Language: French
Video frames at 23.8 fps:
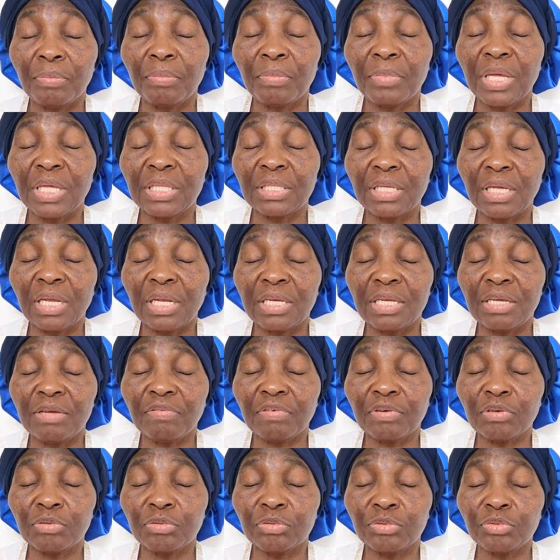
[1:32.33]
mais
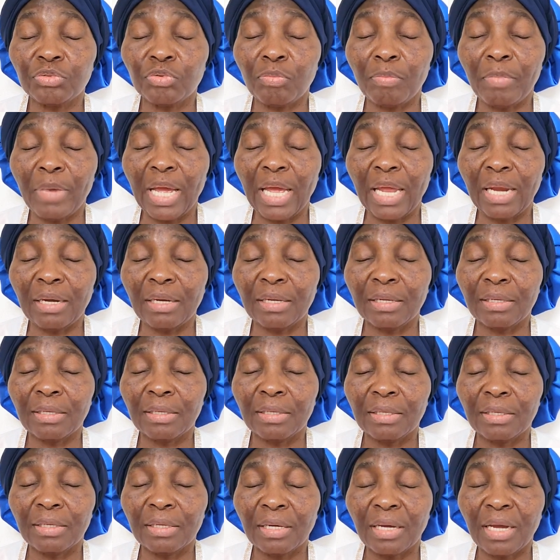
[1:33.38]
délivre-nous du mal,
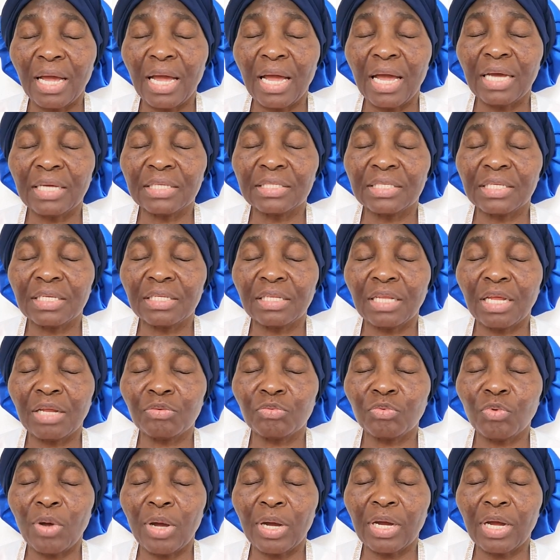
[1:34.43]
car c'est à
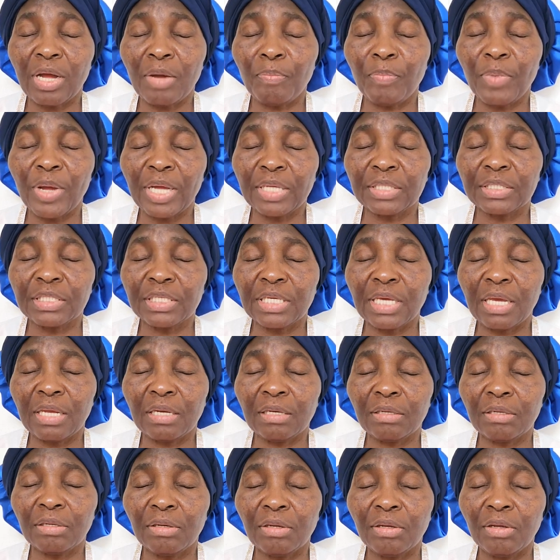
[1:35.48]
toi
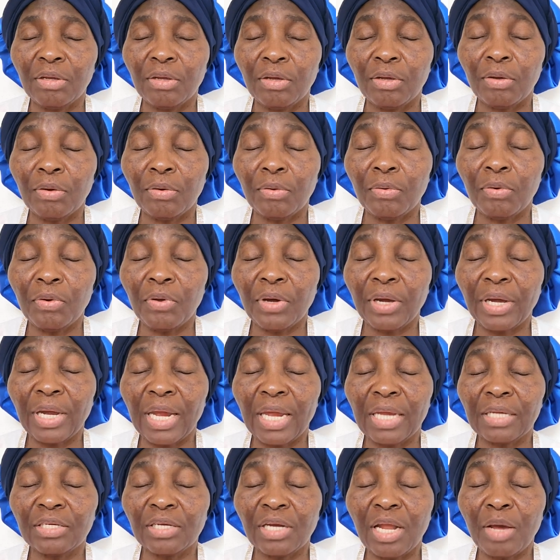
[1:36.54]
qu'appartiennent le
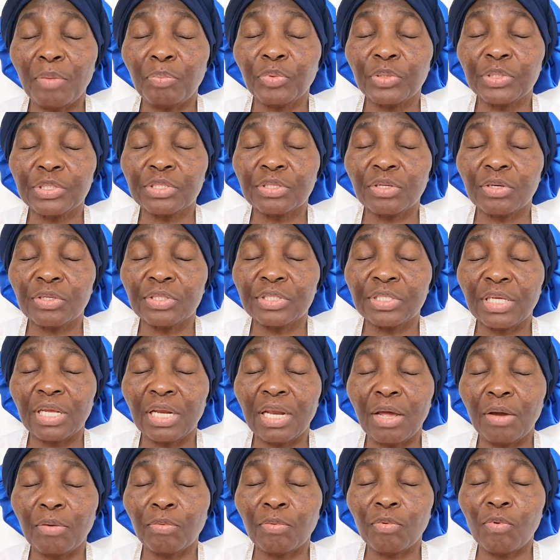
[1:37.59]
règne, la puissance et
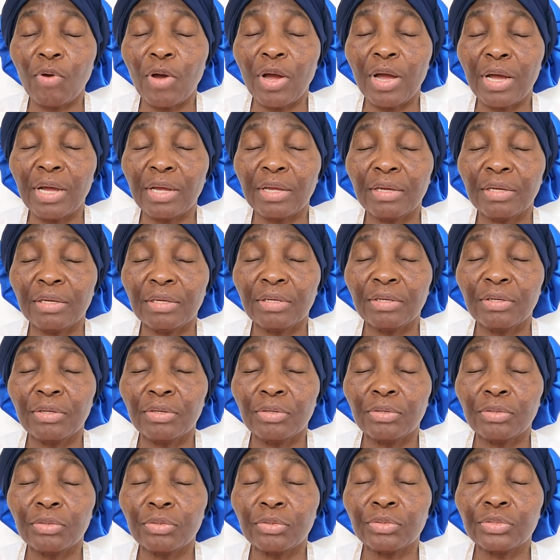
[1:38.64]
la gloire
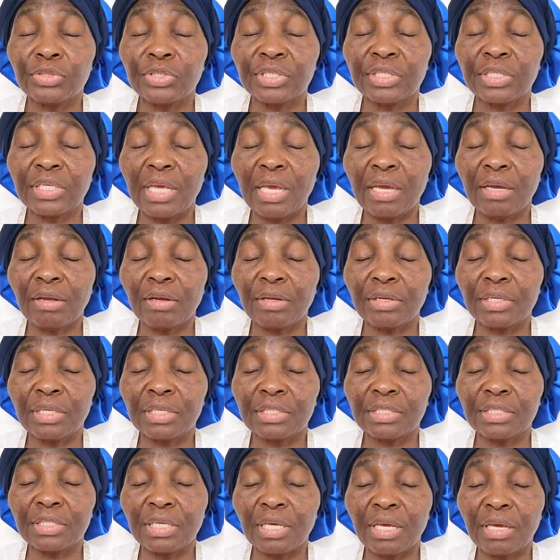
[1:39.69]
au siècle
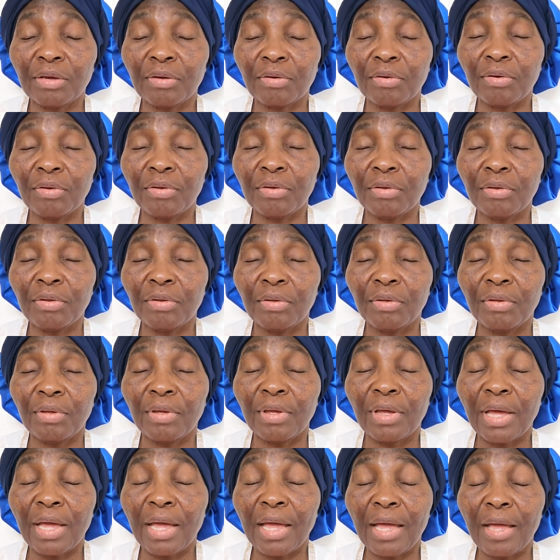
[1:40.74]
des siècles.
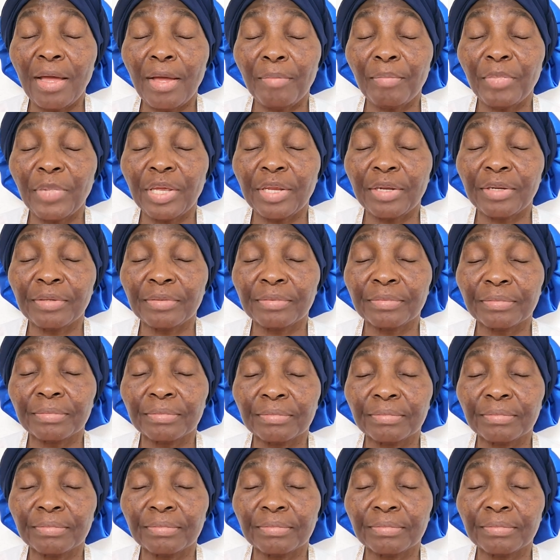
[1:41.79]
Amen.